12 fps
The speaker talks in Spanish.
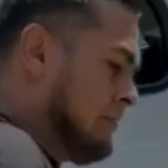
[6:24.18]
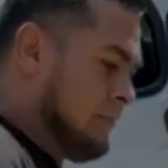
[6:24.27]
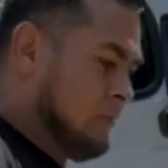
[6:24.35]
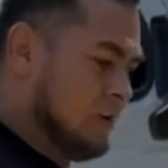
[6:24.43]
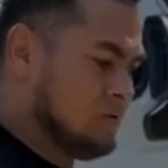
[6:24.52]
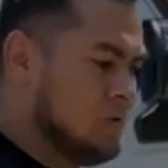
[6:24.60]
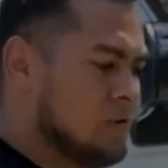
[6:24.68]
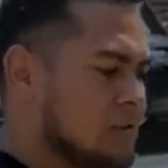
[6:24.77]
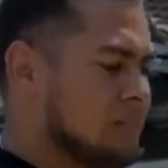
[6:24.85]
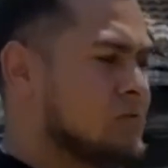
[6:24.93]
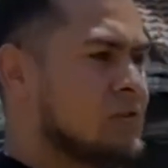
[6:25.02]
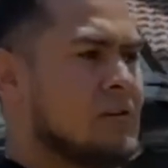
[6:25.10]
por eso lo
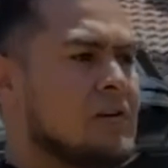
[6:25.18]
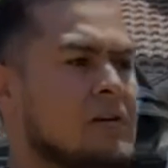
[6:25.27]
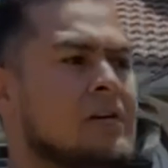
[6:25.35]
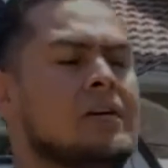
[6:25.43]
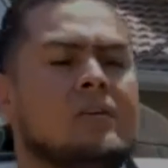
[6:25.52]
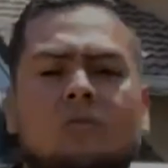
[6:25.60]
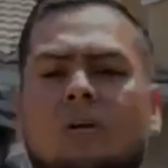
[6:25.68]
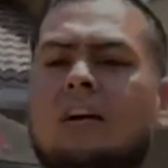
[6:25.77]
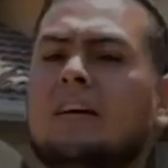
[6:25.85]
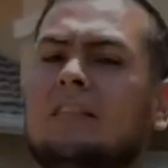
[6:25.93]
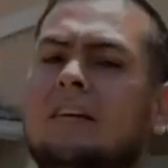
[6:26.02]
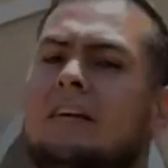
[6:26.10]
hacemos. Toda la
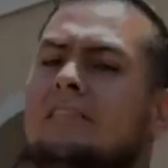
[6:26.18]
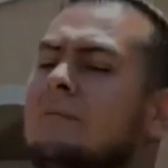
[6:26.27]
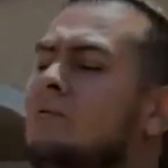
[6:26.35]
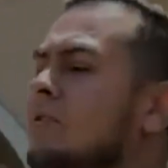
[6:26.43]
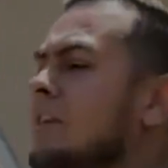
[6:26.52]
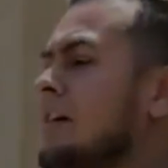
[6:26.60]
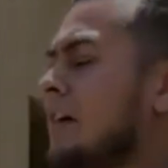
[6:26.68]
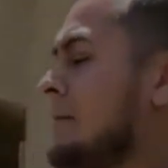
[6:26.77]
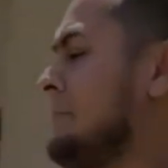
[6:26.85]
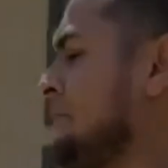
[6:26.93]
gente que se burla, que,